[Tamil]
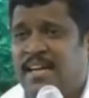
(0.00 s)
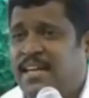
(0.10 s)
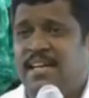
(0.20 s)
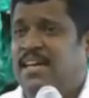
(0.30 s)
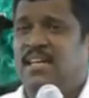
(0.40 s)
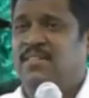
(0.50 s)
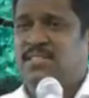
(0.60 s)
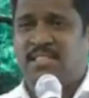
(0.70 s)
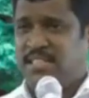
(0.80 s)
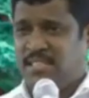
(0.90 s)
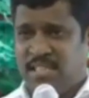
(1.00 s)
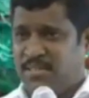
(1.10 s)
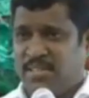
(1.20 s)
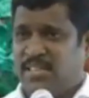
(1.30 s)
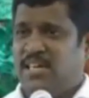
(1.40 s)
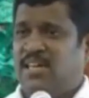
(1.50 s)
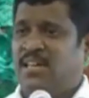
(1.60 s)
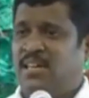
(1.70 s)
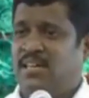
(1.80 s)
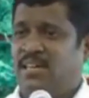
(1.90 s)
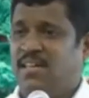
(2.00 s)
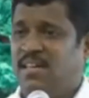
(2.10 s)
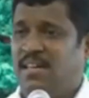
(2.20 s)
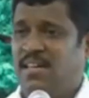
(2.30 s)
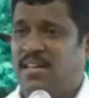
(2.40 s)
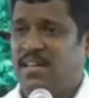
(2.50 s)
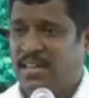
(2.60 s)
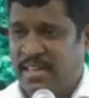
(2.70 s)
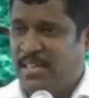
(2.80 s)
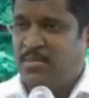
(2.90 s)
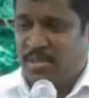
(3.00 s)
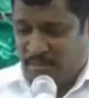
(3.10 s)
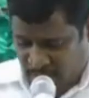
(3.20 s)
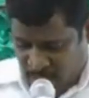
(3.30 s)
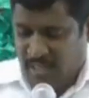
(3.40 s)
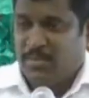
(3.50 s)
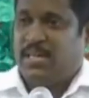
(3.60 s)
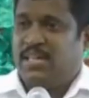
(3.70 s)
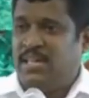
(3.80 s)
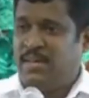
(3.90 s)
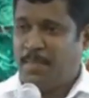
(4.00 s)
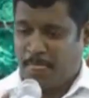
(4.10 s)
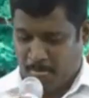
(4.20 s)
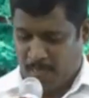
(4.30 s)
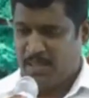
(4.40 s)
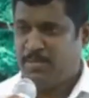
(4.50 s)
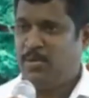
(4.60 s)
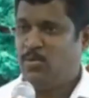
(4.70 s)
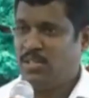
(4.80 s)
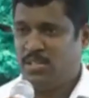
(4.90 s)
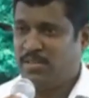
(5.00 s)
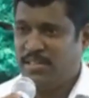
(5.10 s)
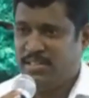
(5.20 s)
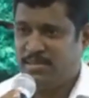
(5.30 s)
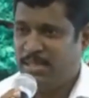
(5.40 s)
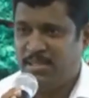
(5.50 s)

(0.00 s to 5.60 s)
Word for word: எங்கிட்ட யாராவது சிகிச்சைக்கு வந்தால் நான் என்ன பண்ணுவேன் இங்கே பாருங்கள் இந்த மாதிரி உட்காந்துக்குவேன்